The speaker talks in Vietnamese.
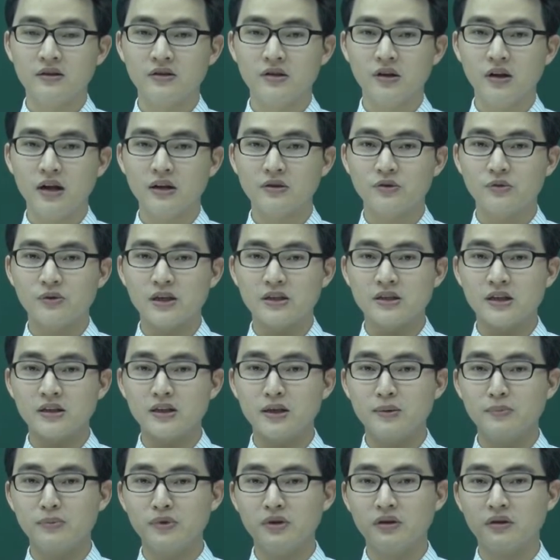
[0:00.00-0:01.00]
Tức là chúng ta sẽ
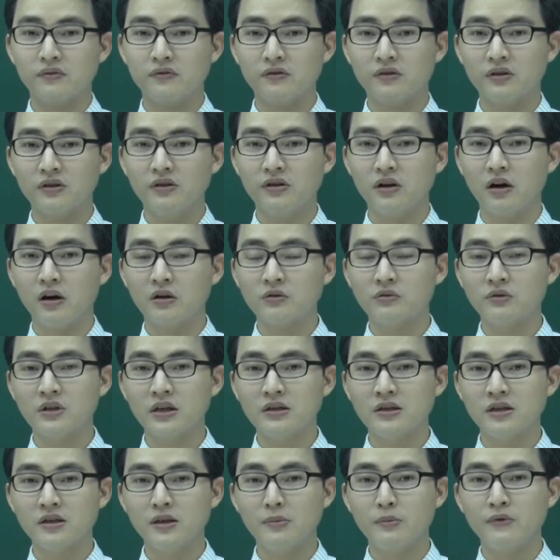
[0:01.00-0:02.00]
tìm được, từ đó chúng
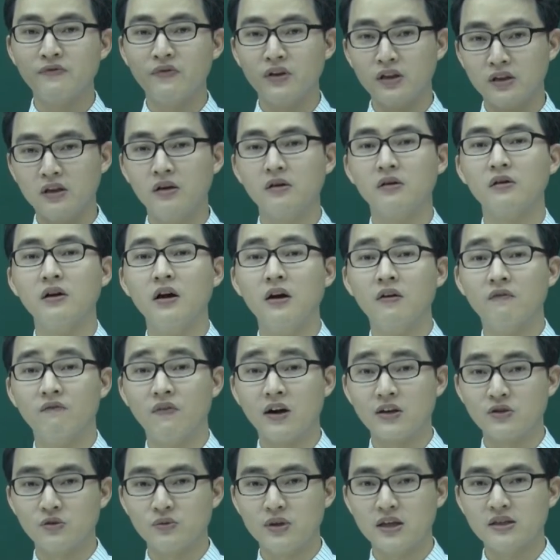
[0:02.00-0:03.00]
ta sẽ tìm được phần thực
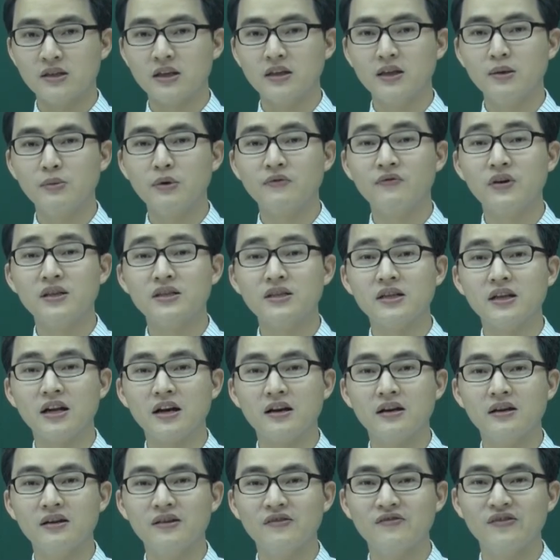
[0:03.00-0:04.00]
và chúng ta sẽ tìm được phần gì
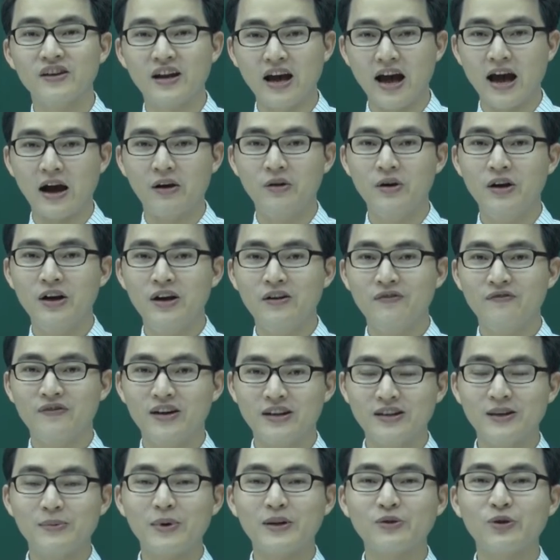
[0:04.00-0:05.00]
đây? Phần ảo.
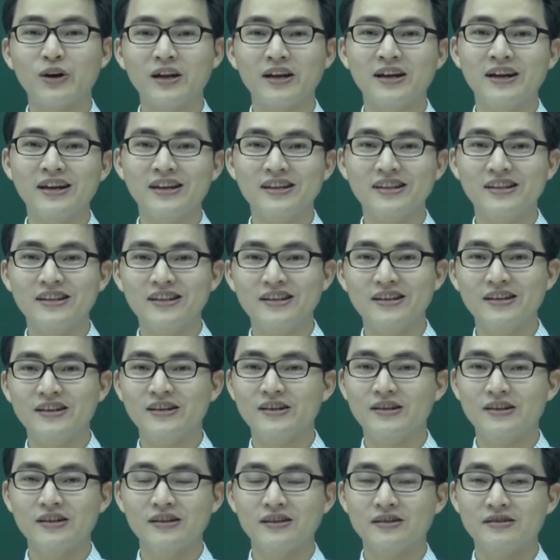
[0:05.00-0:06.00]
Vậy thì bài toán này
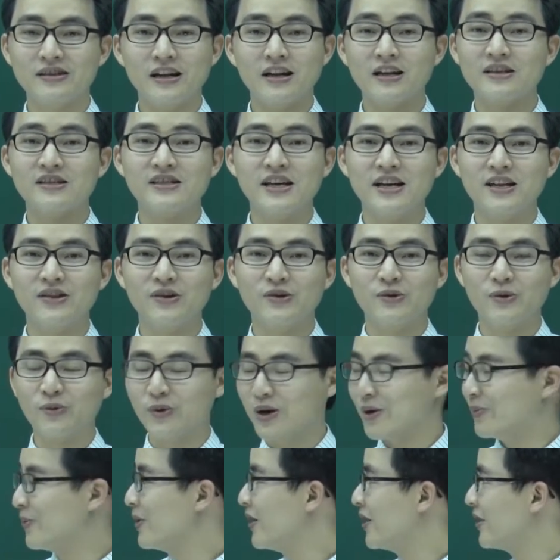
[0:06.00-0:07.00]
thì rất là dễ rồi đúng
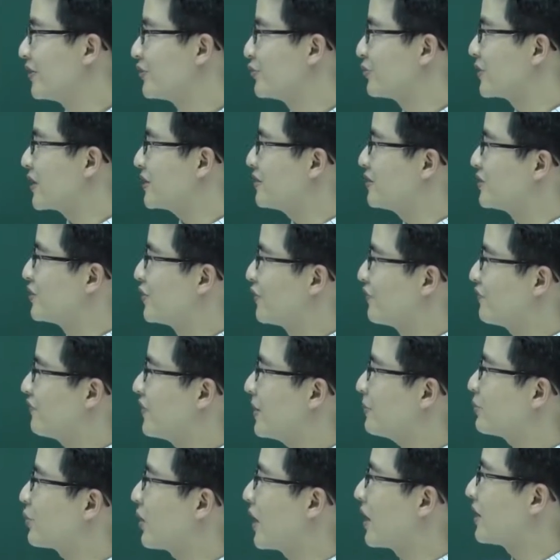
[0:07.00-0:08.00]
không? Chúng ta sử dụng
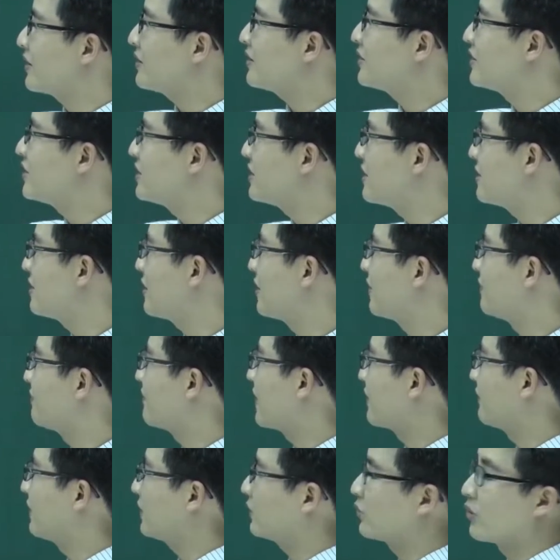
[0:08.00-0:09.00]
phép toán chia
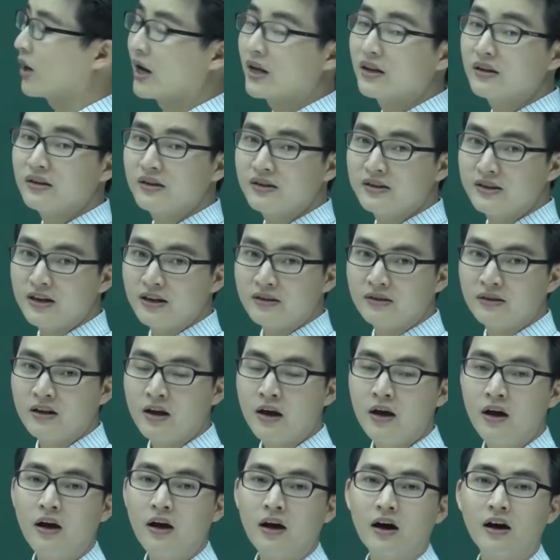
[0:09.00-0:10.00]
và phép toán nhân.
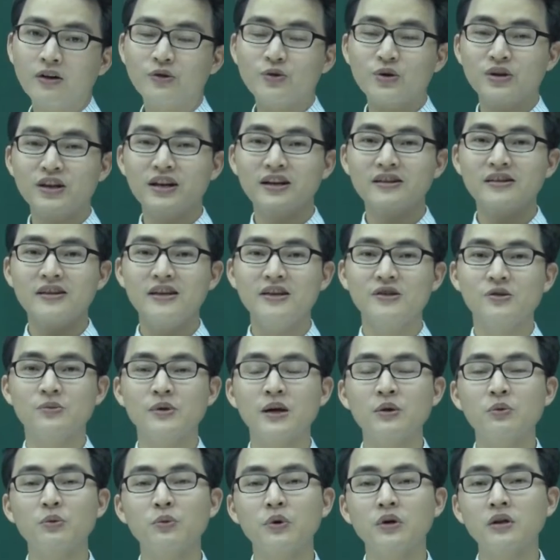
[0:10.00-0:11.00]
À, tuy nhiên thì chúng
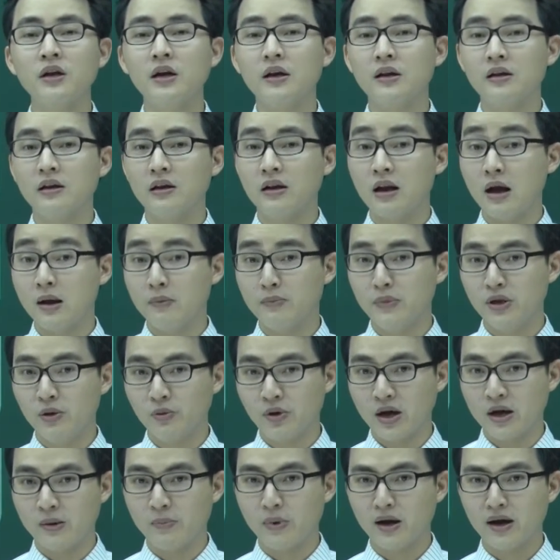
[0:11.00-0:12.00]
ta cũng có thể làm điều
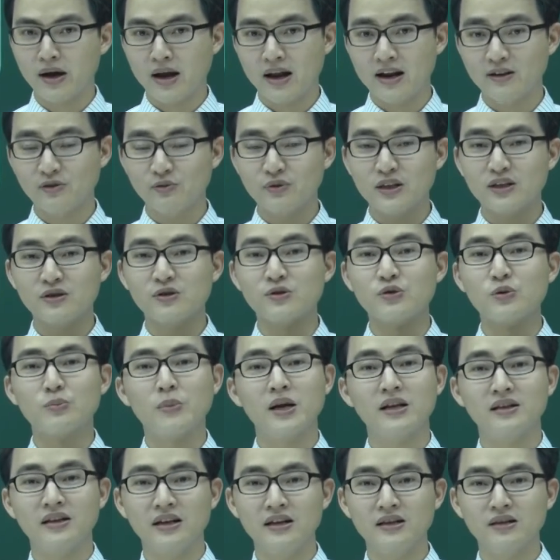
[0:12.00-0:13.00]
này bằng cách là chúng ta sử dụng
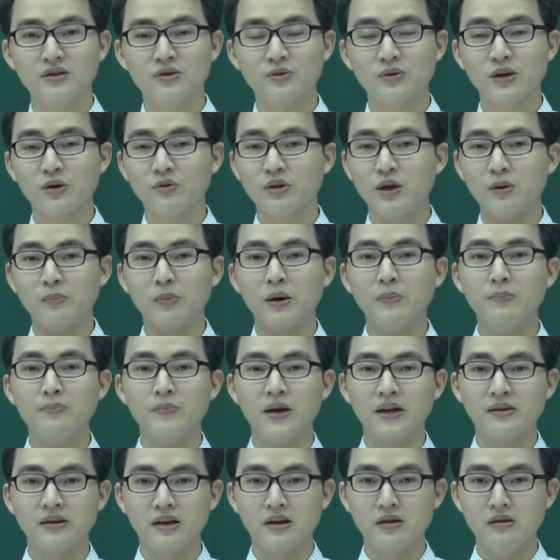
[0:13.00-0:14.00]
máy tính, chúng ta có thể bấm
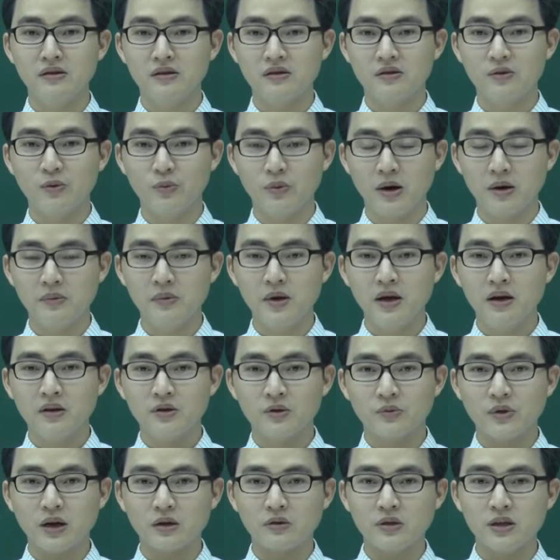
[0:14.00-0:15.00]
máy tính đúng không?
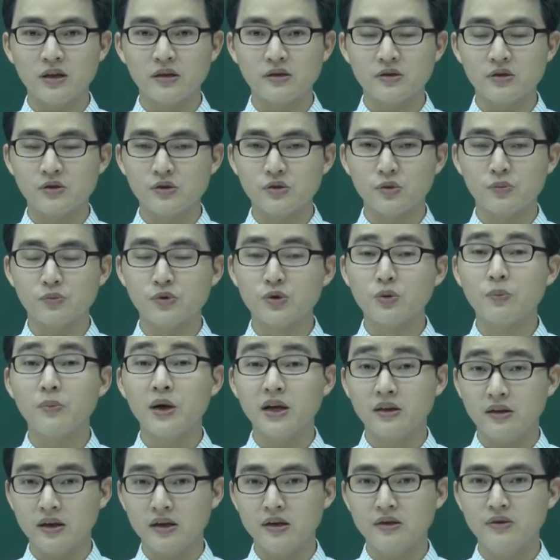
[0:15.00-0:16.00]
Chúng ta có thể sử dụng dùng
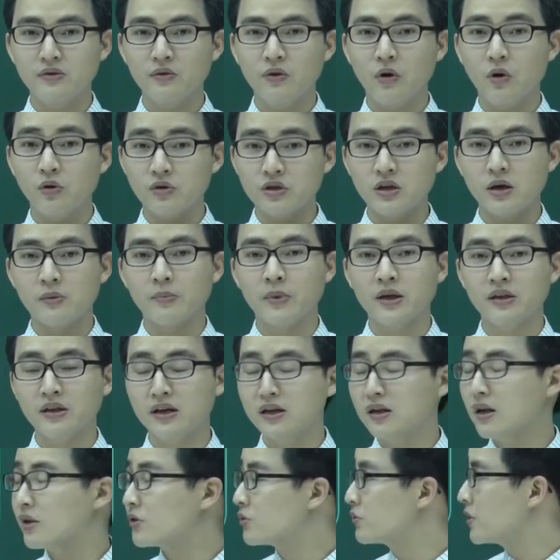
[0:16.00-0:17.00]
máy tính, hỗ trợ máy
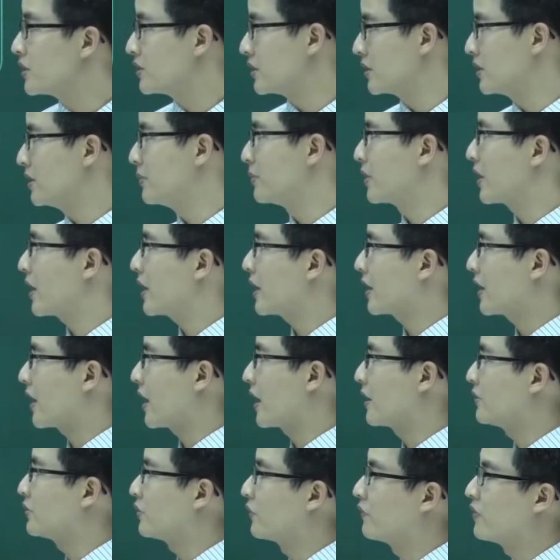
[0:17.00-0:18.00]
tính là chúng ta sẽ tìm được ngay
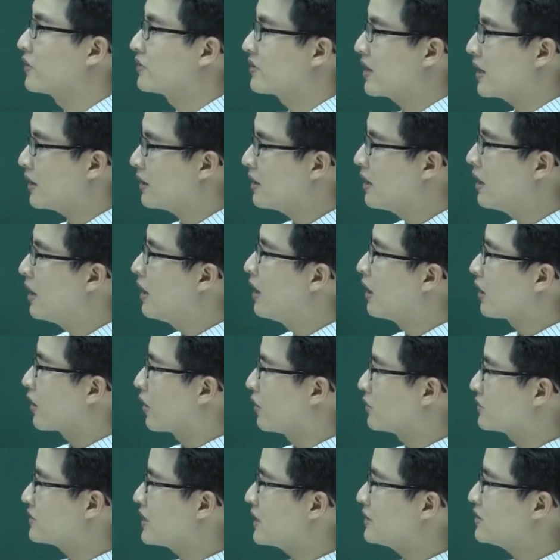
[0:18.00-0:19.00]
cái số phức z.
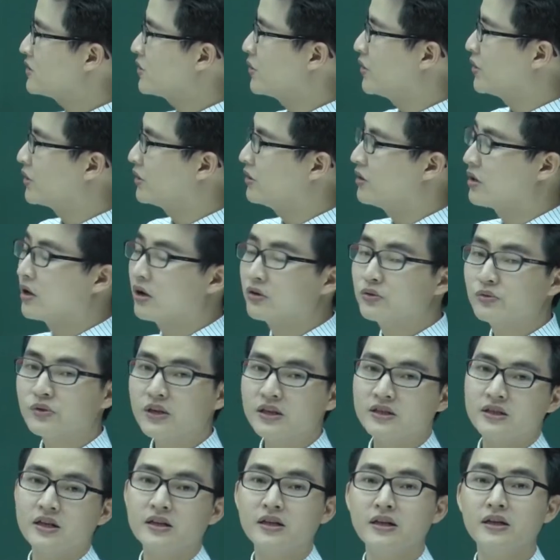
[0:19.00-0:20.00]
Có z rồi từ đó chúng
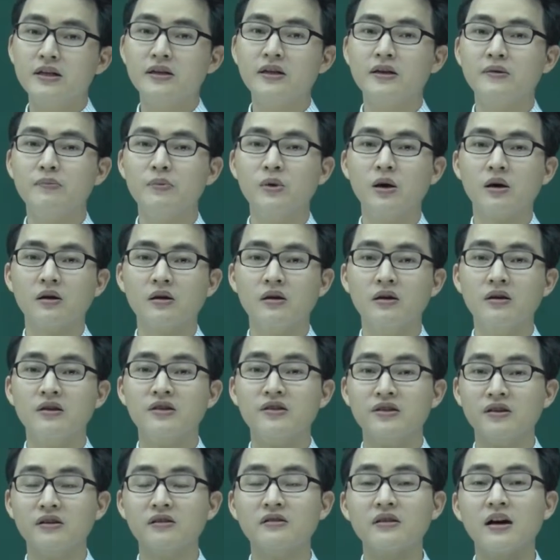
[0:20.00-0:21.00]
ta sẽ đi tìm được.
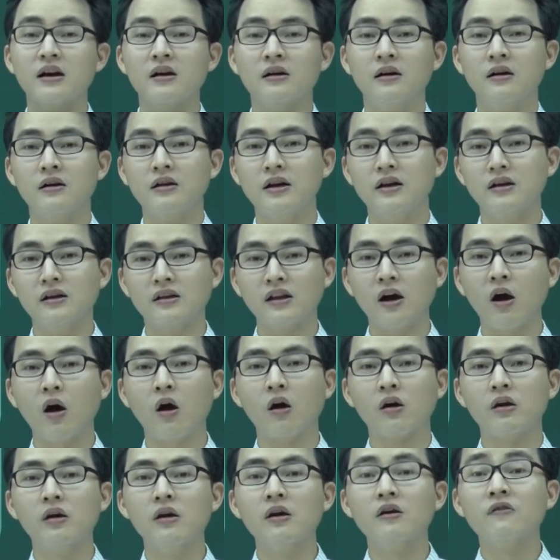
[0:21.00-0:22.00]
Nhớ rằng ở đây người ta
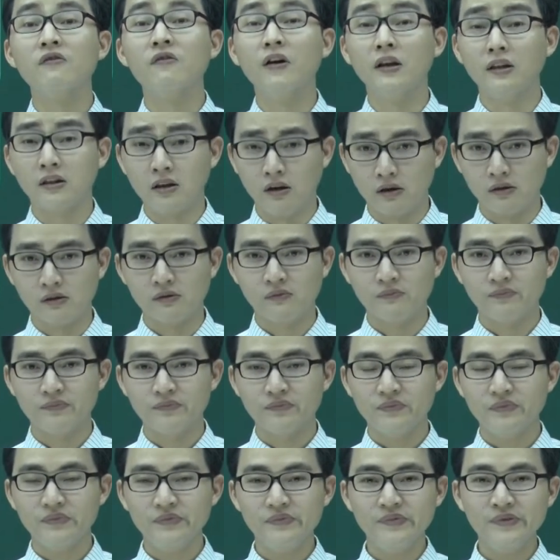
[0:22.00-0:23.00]
hỏi phần thực.
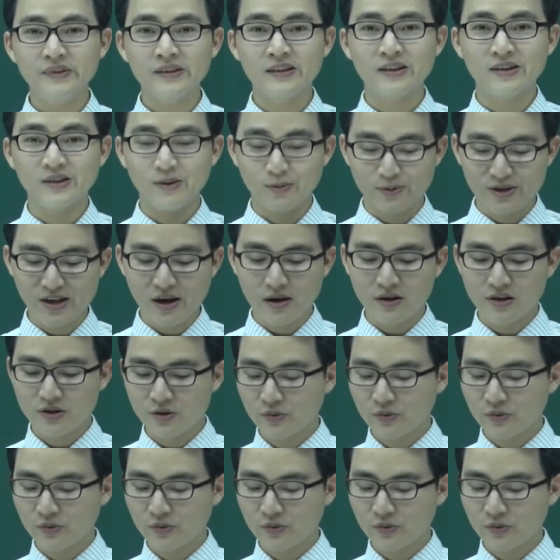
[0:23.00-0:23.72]
Đúng chưa?